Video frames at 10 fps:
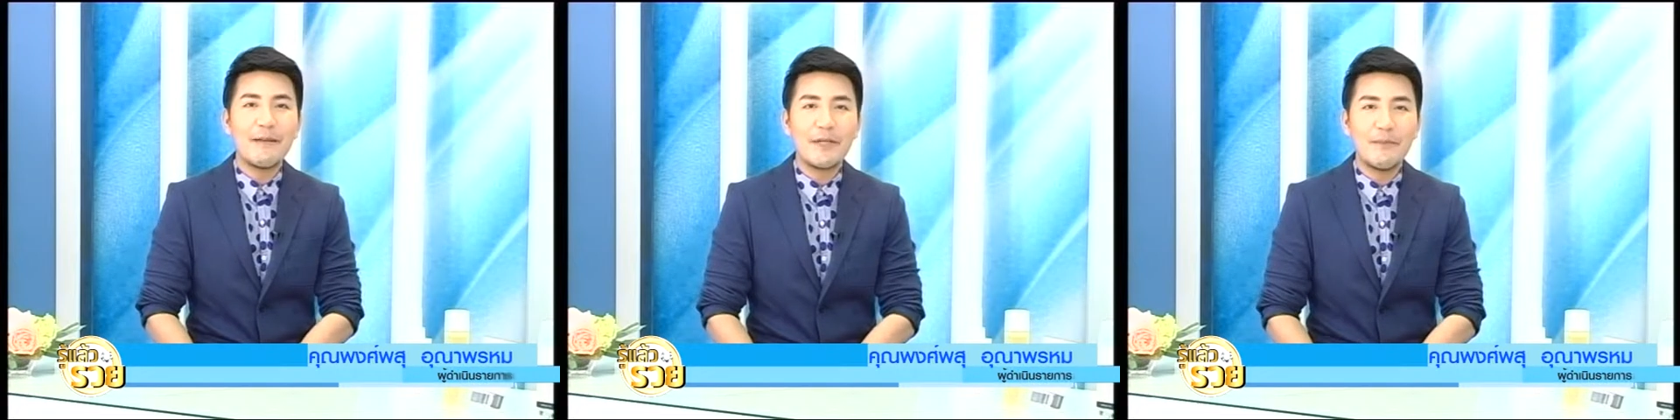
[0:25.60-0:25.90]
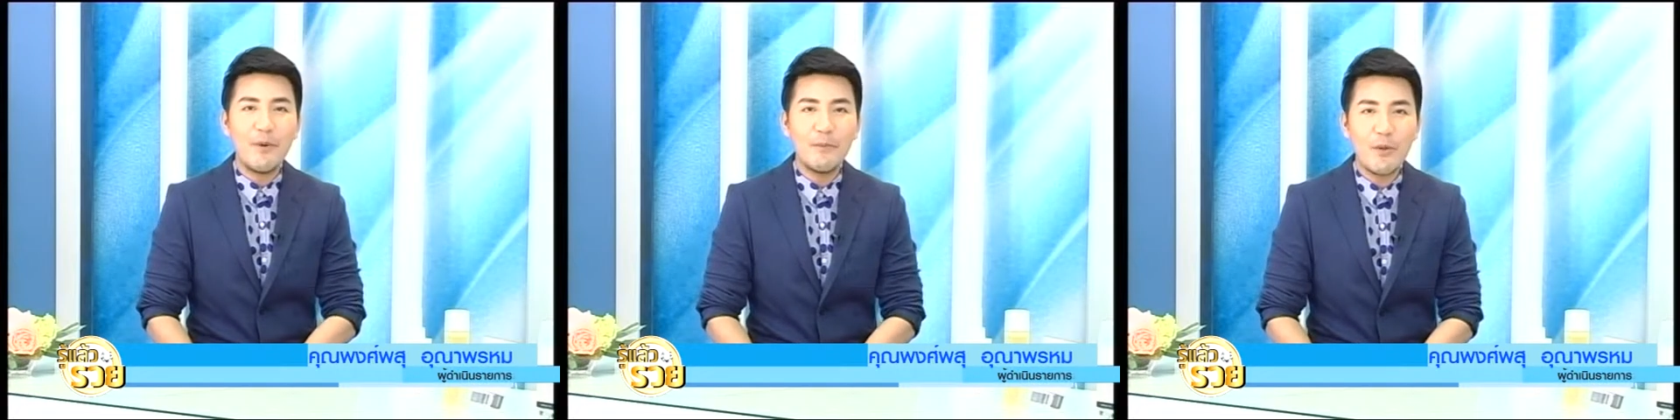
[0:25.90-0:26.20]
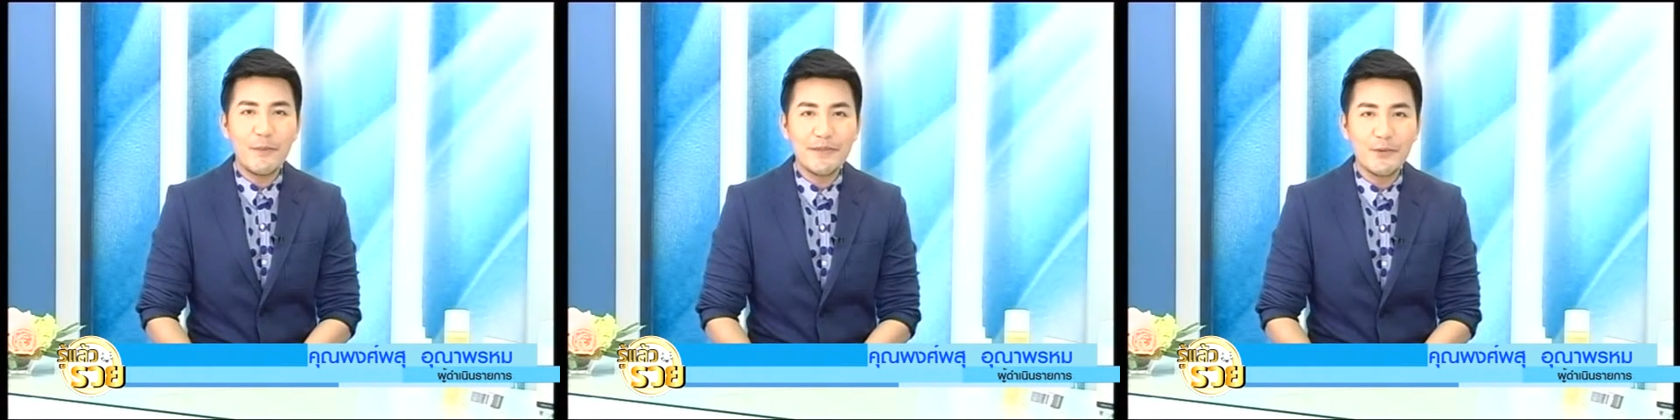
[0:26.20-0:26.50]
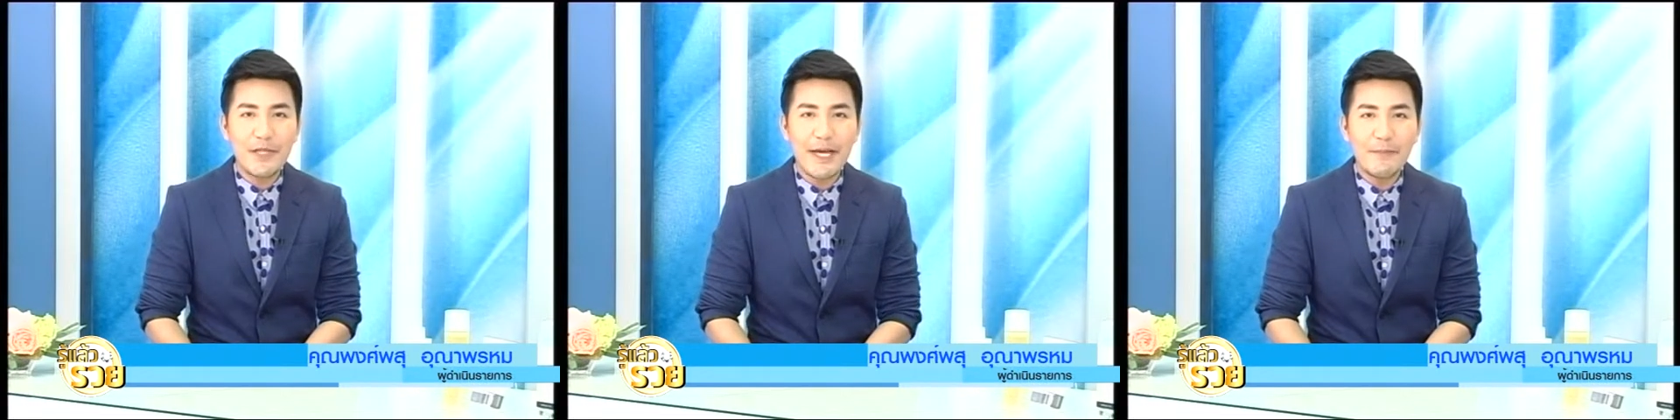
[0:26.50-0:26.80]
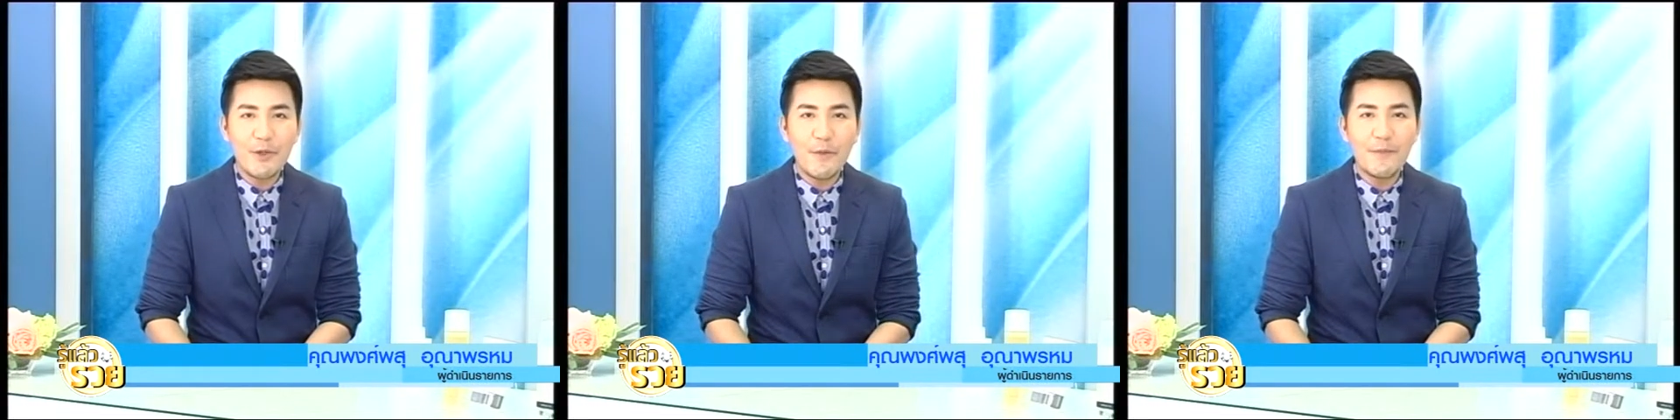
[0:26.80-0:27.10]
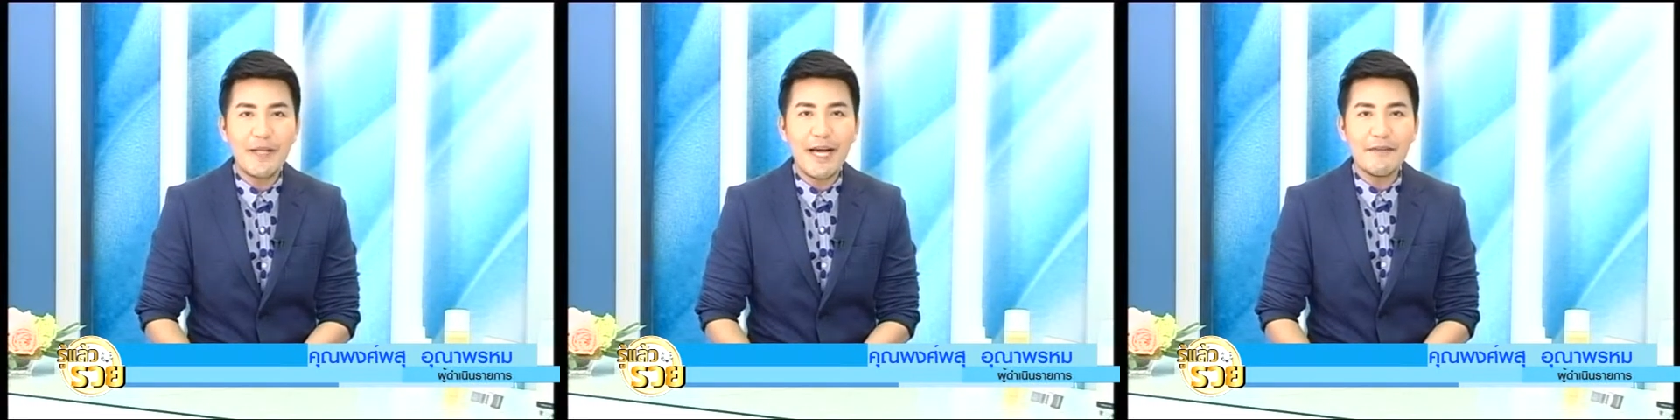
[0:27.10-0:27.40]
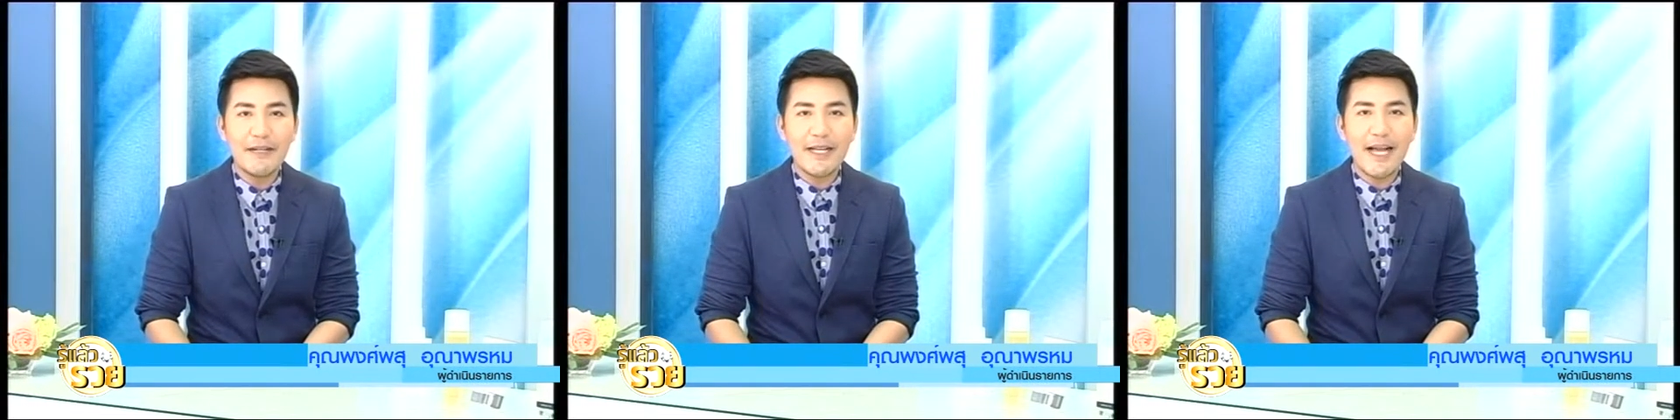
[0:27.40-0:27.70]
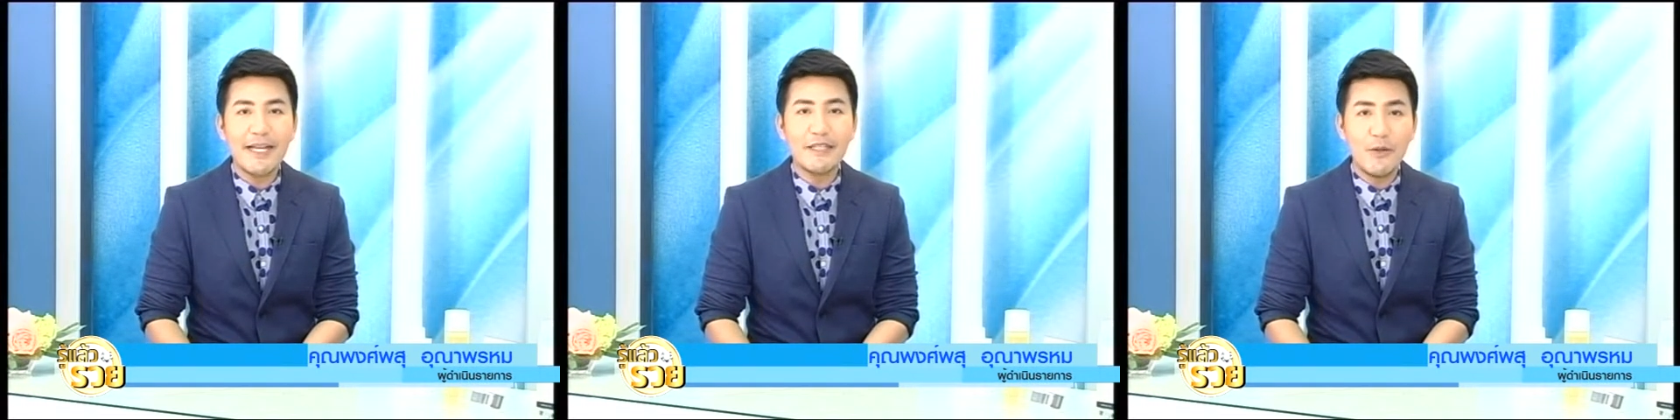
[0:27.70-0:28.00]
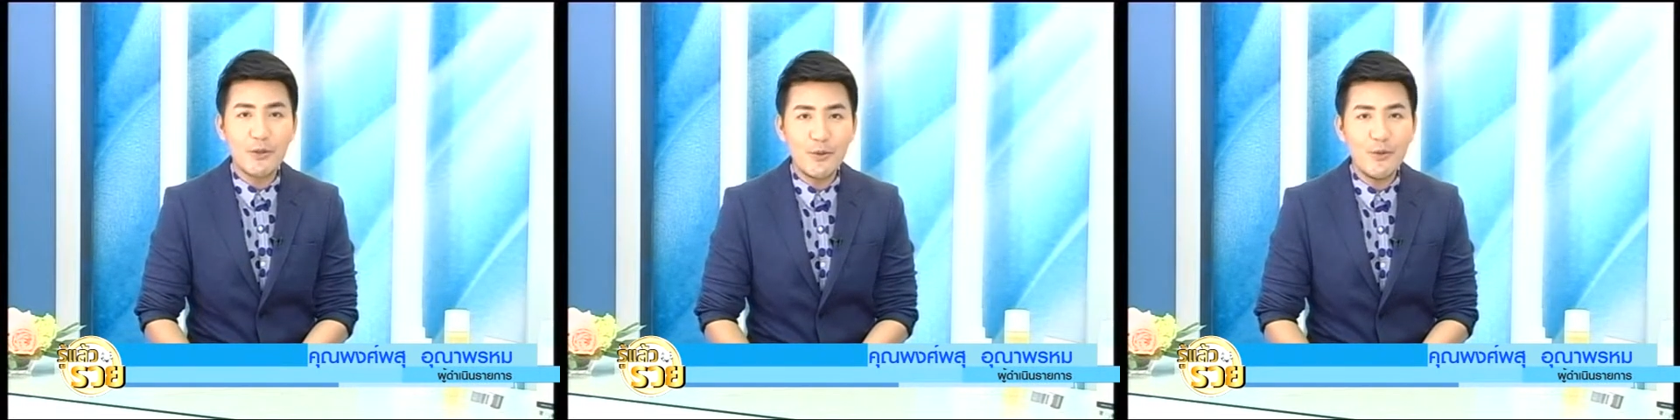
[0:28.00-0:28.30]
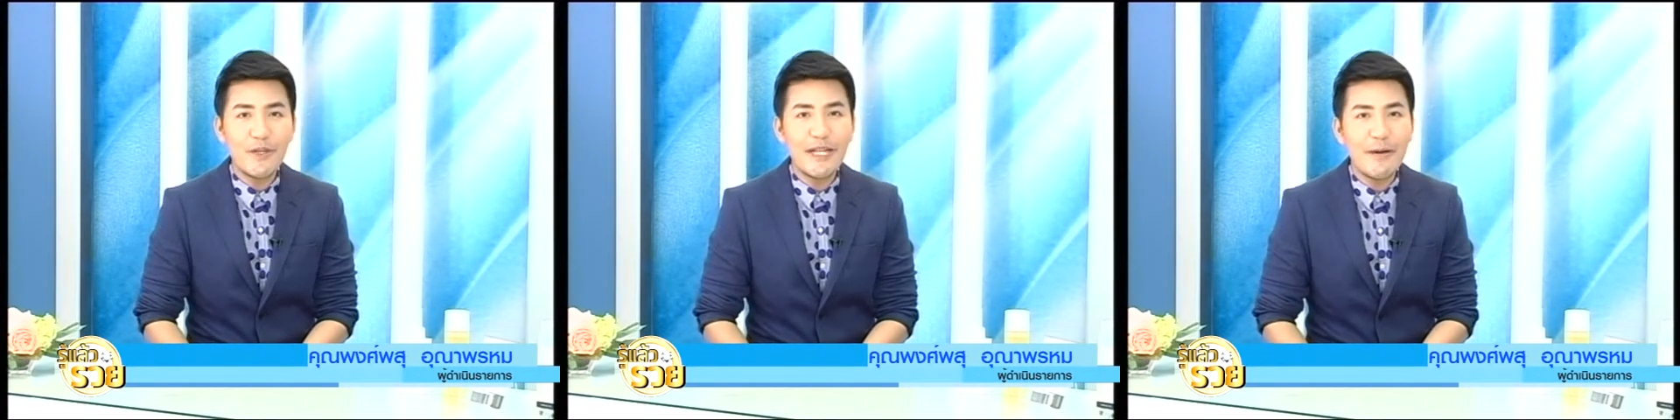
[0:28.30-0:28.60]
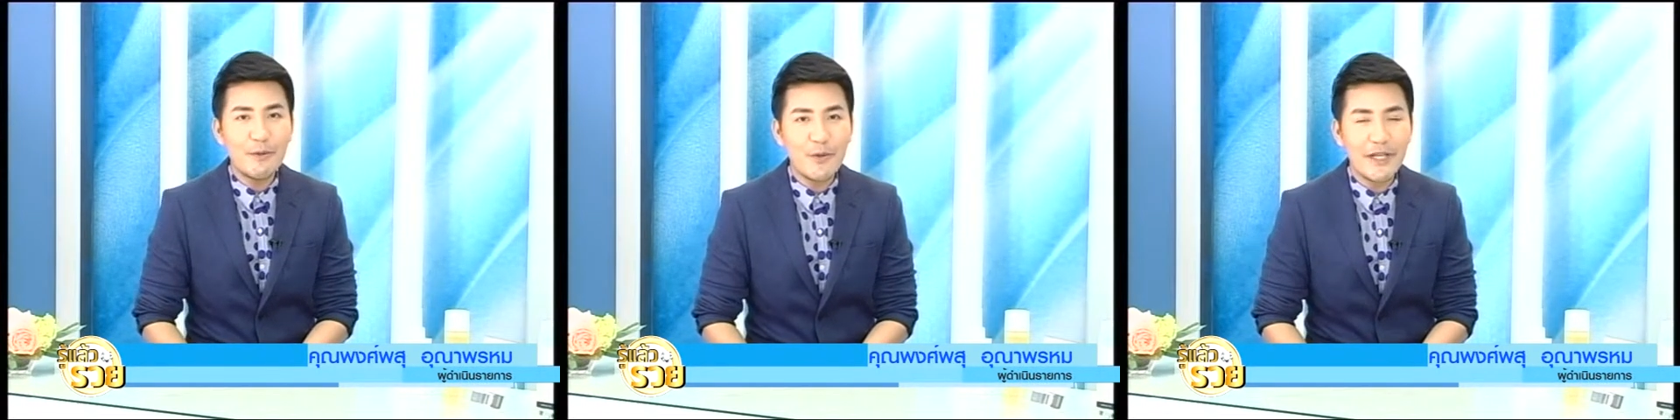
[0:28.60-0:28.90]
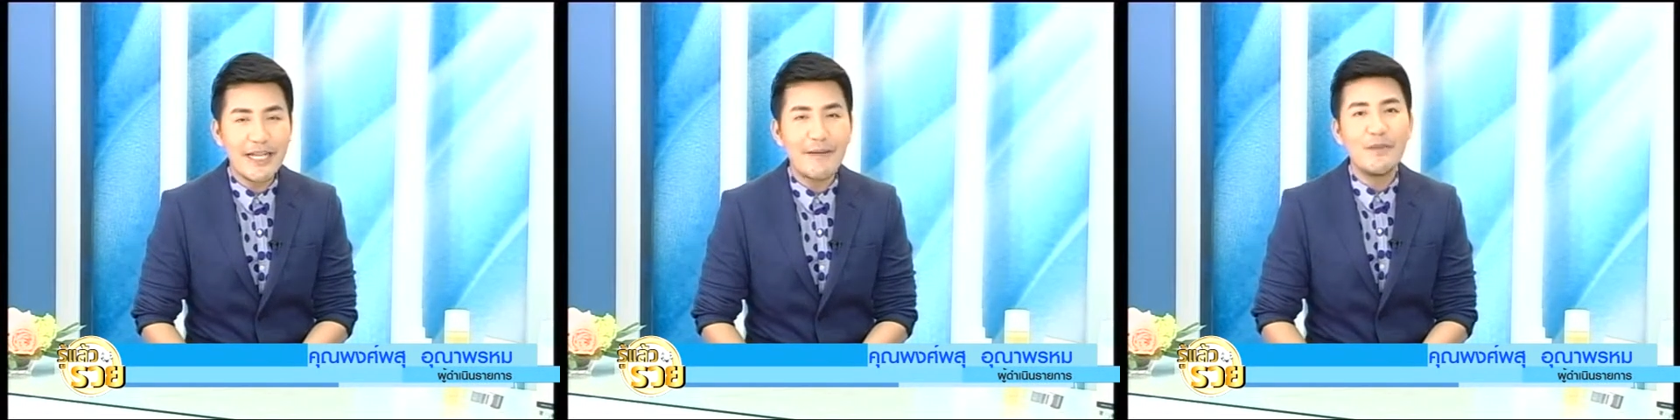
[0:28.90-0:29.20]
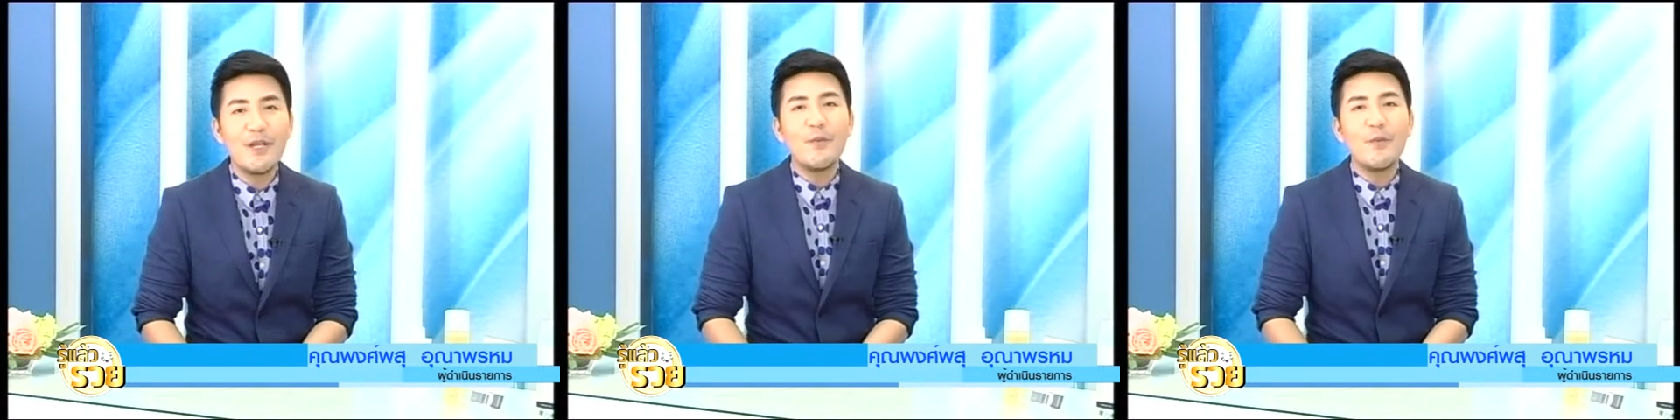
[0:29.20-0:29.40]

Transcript: ครับ กับผมพงพสุนาพรม และรายการรู้แล้วรวยครับ